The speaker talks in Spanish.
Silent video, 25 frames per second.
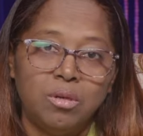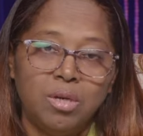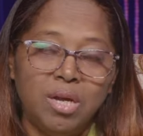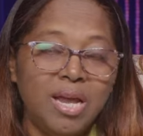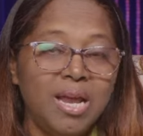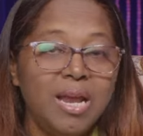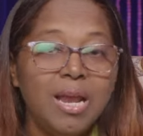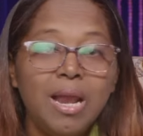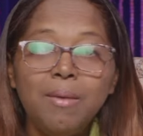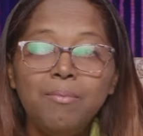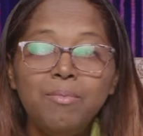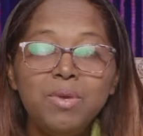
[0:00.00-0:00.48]

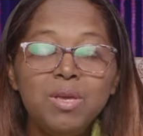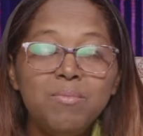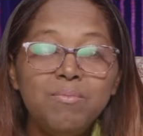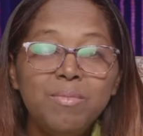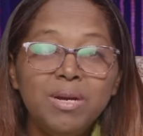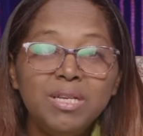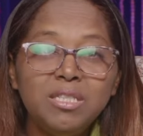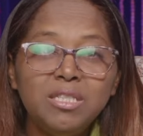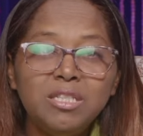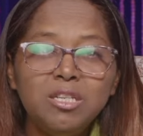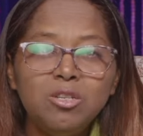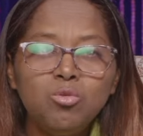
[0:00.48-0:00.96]
es la
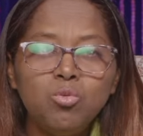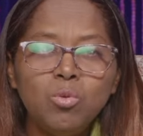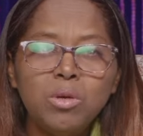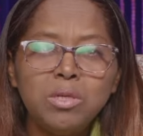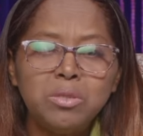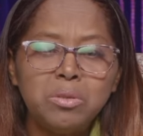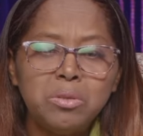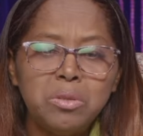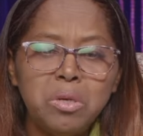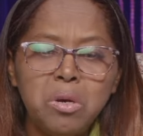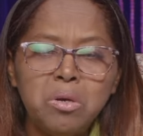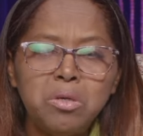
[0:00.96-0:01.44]
misma
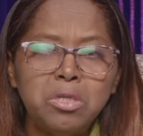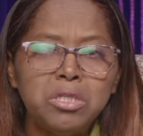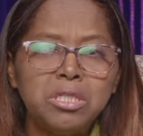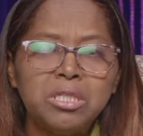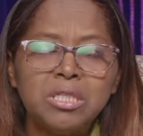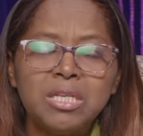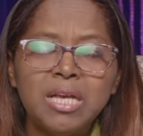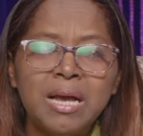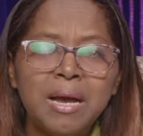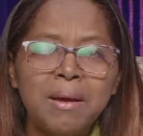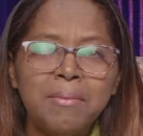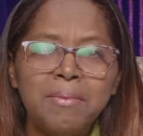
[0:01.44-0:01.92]
situación y
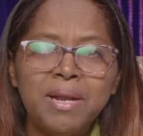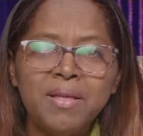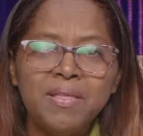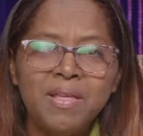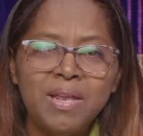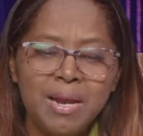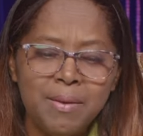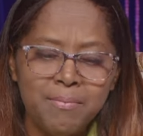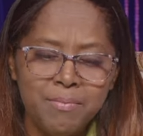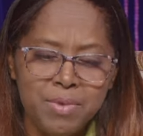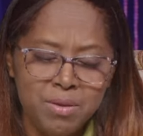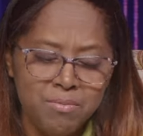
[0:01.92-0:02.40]
se habla
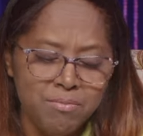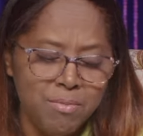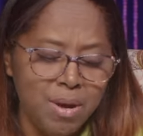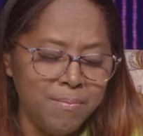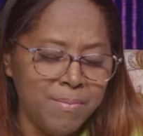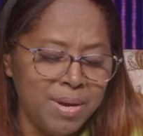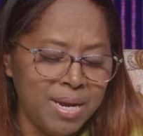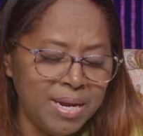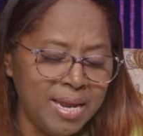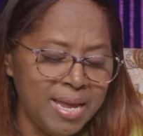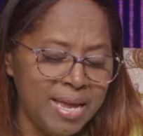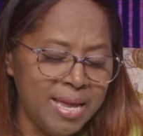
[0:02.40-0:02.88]
de la misma
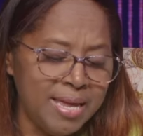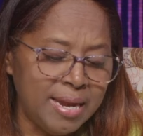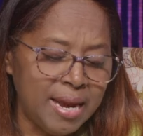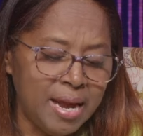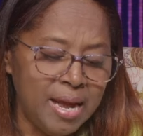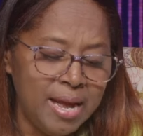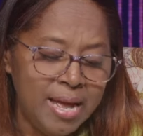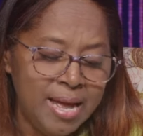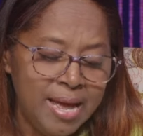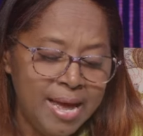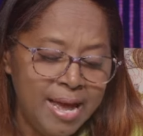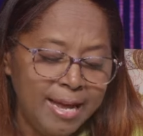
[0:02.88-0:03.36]

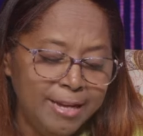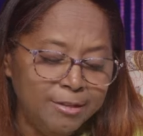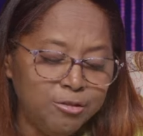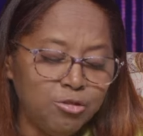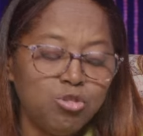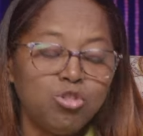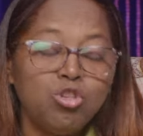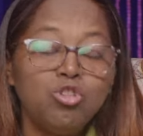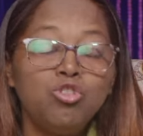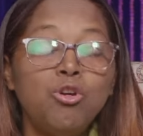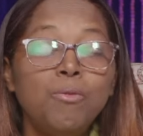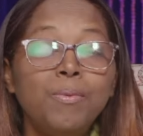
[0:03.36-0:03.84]
manera.
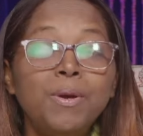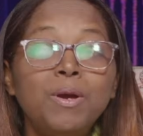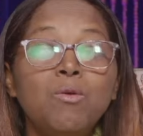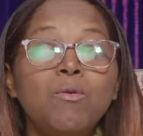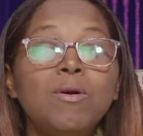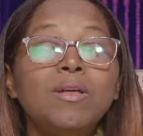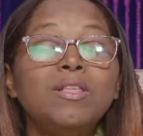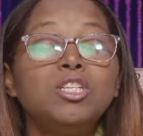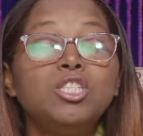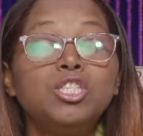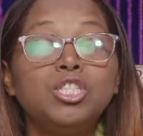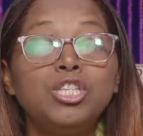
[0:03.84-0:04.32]
Entonces yo
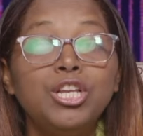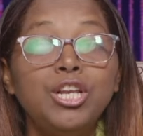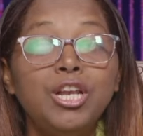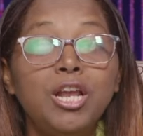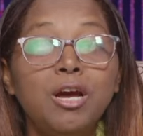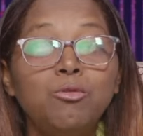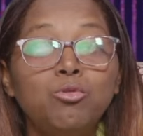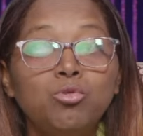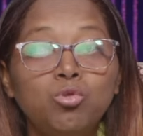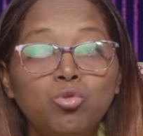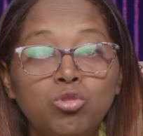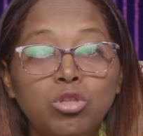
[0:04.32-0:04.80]
vengo a decirle
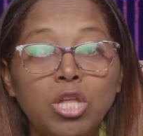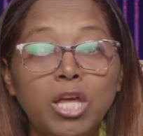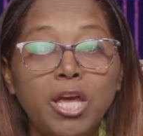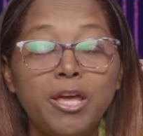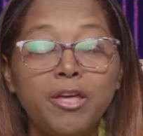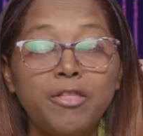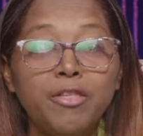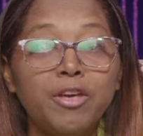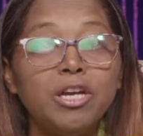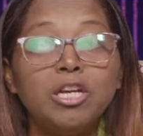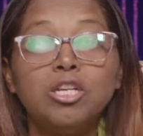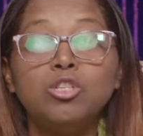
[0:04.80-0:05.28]
a
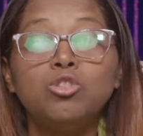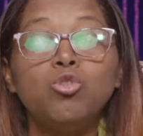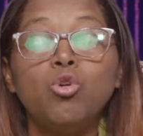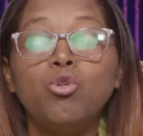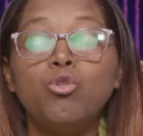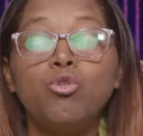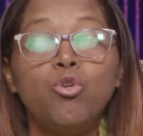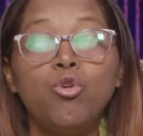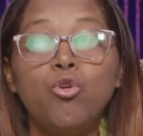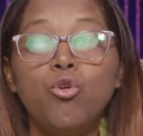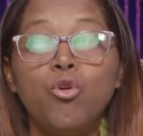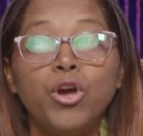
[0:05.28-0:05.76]
ustedes que eso
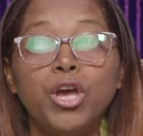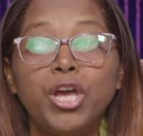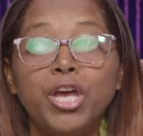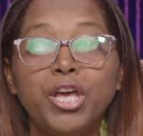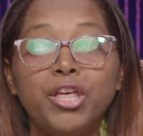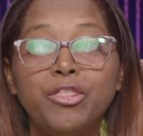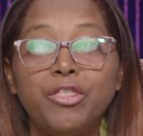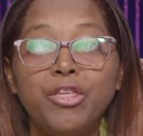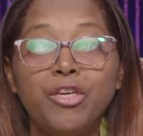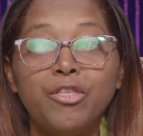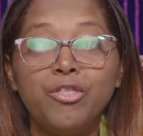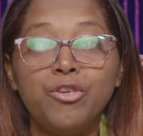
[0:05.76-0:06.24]
no
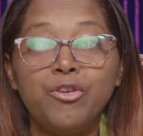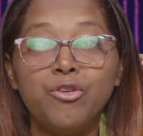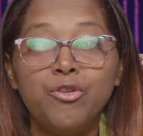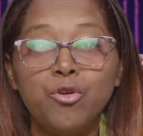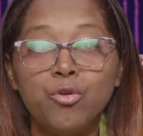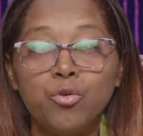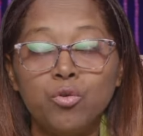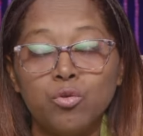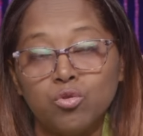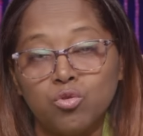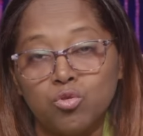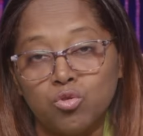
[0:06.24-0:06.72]
es de
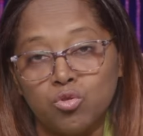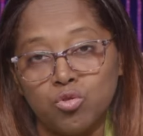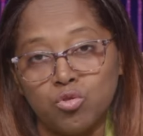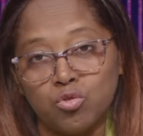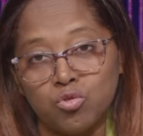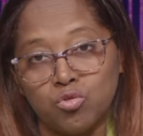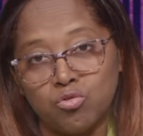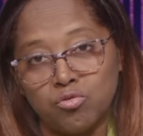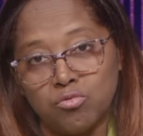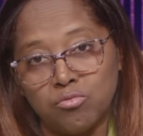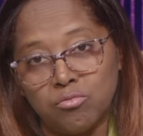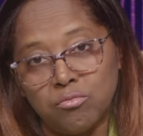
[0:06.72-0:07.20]

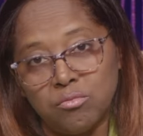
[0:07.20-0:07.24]
Dios.